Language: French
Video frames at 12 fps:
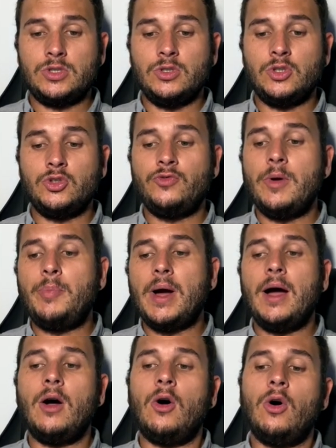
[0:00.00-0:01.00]
je vais
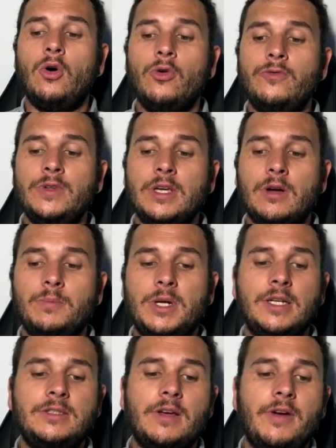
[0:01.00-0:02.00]
pas en revenir, mais
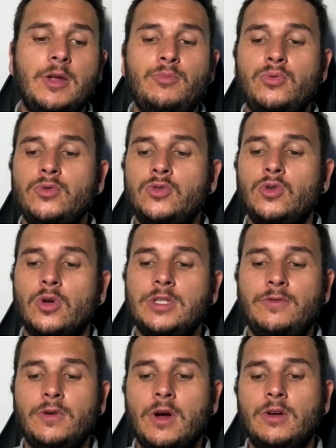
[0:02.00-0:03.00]
là, ça va être plus sur
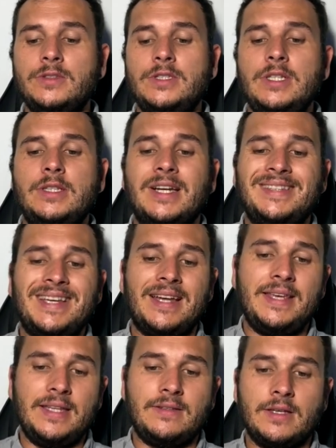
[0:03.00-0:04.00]
différents sites
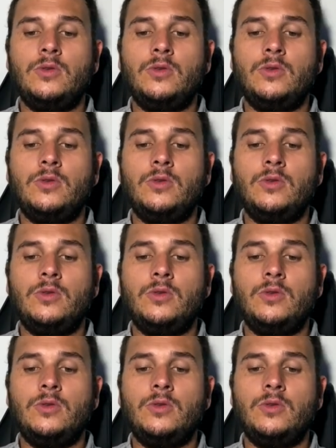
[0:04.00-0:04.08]
internet.